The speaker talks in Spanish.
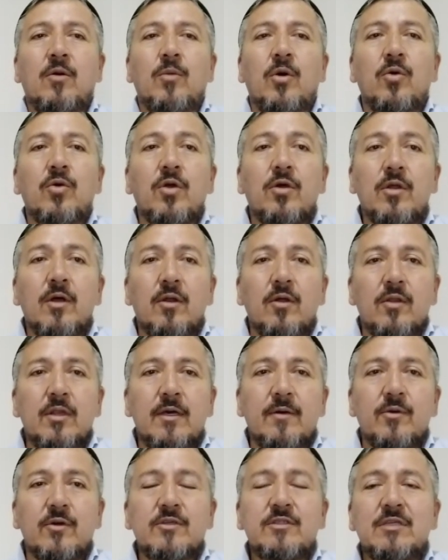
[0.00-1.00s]
como uno de
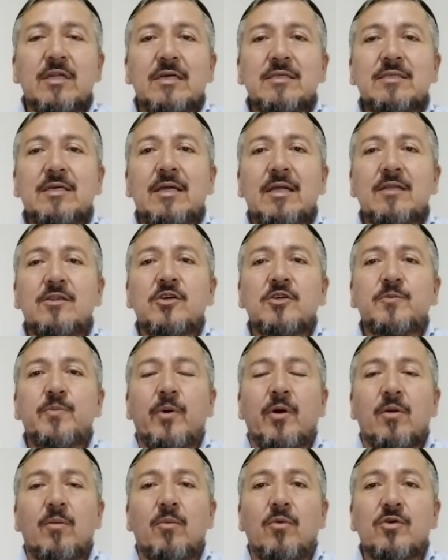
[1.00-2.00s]
los libros
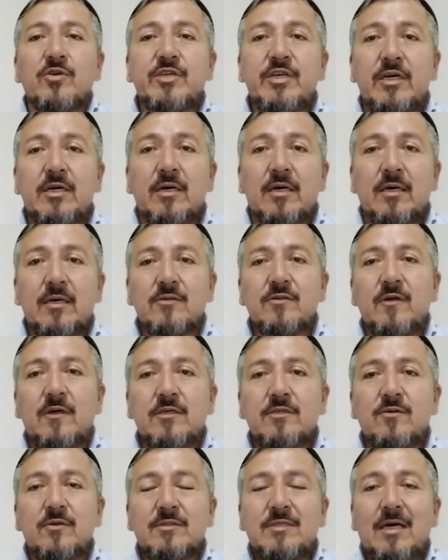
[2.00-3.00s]
transcritos por Moshe.
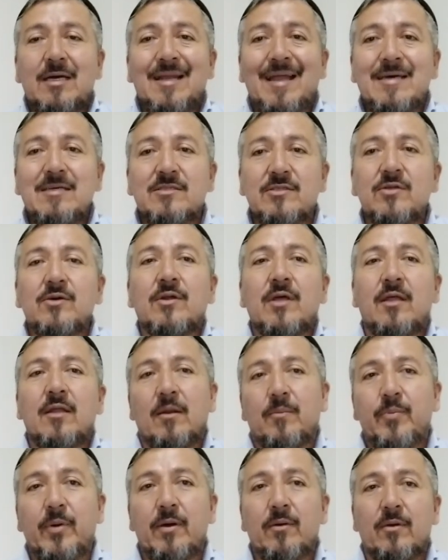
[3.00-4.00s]
Esto está en la historia
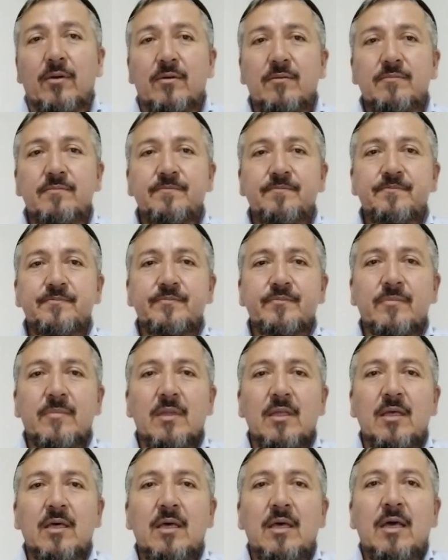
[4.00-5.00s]
del pueblo.
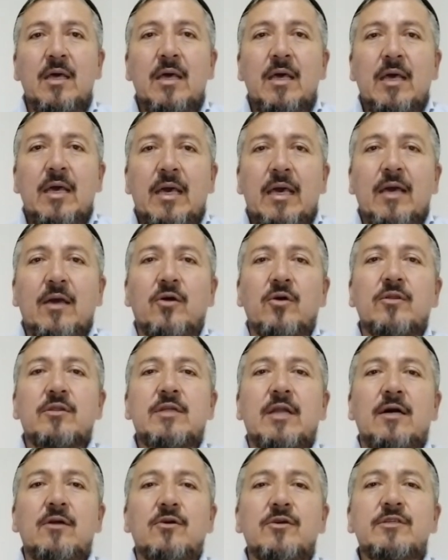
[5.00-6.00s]

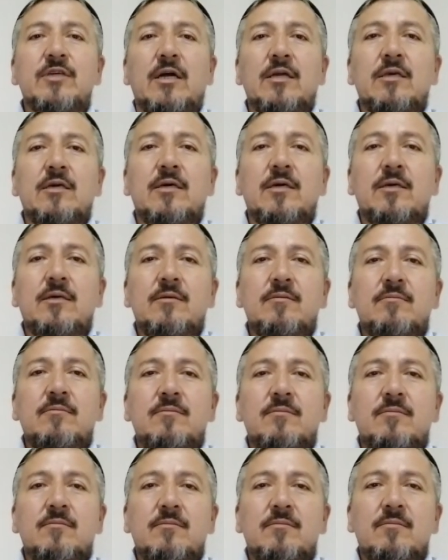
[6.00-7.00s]
Encontrados allí
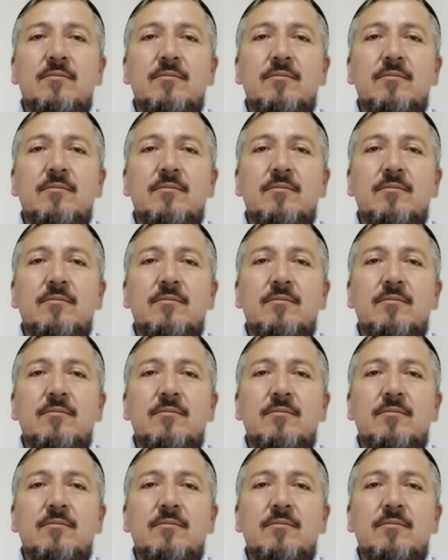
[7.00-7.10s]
